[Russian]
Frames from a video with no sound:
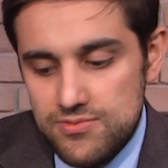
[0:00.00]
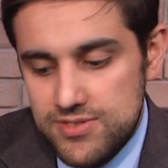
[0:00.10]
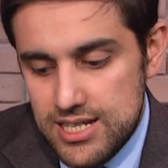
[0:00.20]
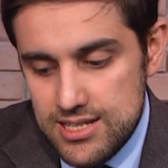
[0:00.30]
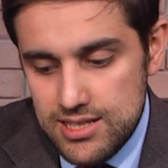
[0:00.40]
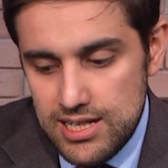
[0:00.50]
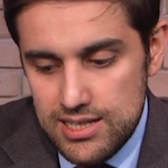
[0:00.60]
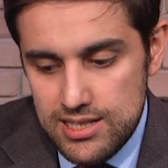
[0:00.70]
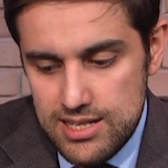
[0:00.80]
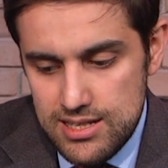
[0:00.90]
Все
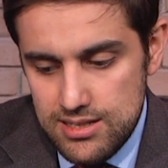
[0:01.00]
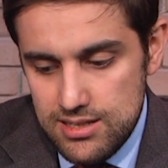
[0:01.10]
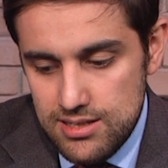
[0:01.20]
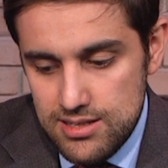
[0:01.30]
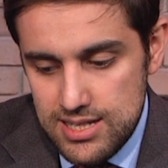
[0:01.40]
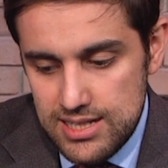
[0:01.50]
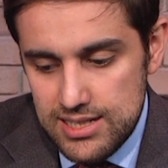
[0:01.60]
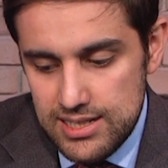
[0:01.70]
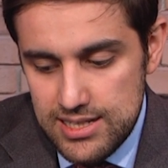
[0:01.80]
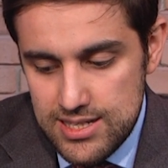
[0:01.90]
страны э,
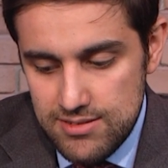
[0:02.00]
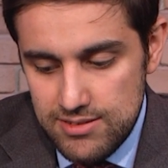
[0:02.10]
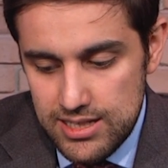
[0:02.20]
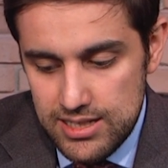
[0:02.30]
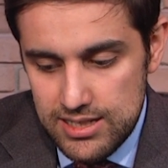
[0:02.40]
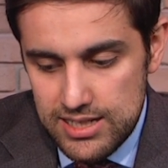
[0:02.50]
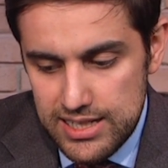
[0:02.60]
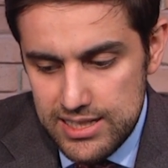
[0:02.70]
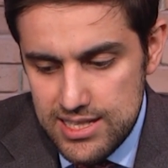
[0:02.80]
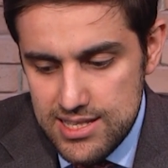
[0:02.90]
закрыли свои
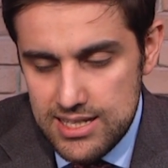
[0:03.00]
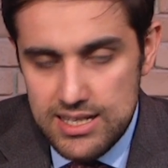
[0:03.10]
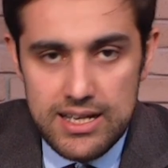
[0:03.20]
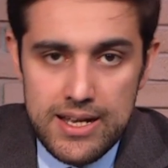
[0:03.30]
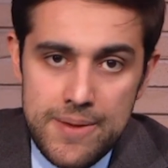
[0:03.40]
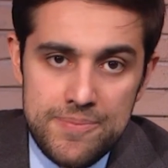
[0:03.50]
границы,